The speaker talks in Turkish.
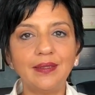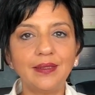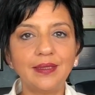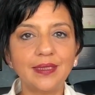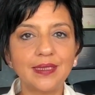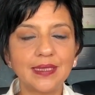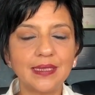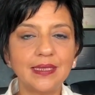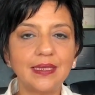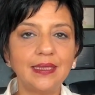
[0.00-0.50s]

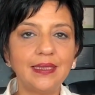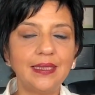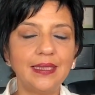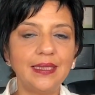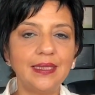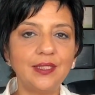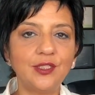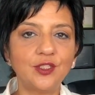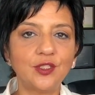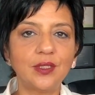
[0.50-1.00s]
arasındaki
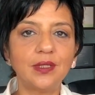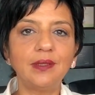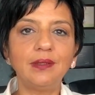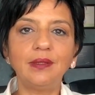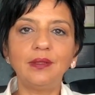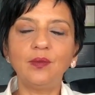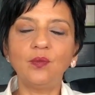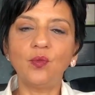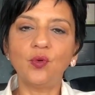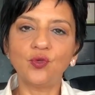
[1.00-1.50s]

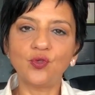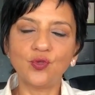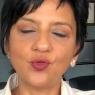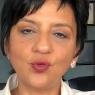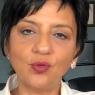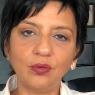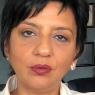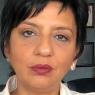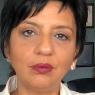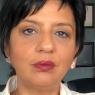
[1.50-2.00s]
ilişkinin
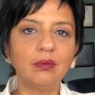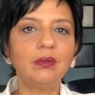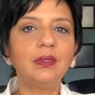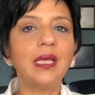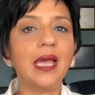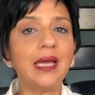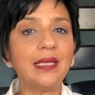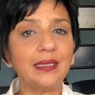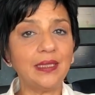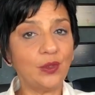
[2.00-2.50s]
bozukluğu
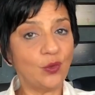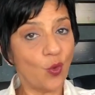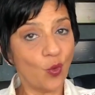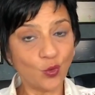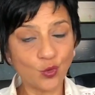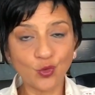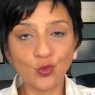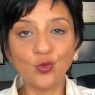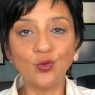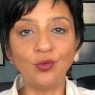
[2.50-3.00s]
yani
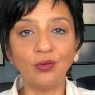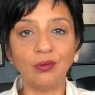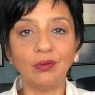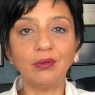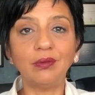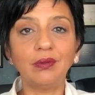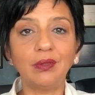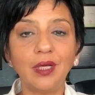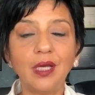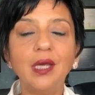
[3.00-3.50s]

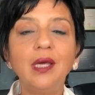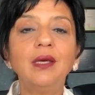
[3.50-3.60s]
yoksunluk,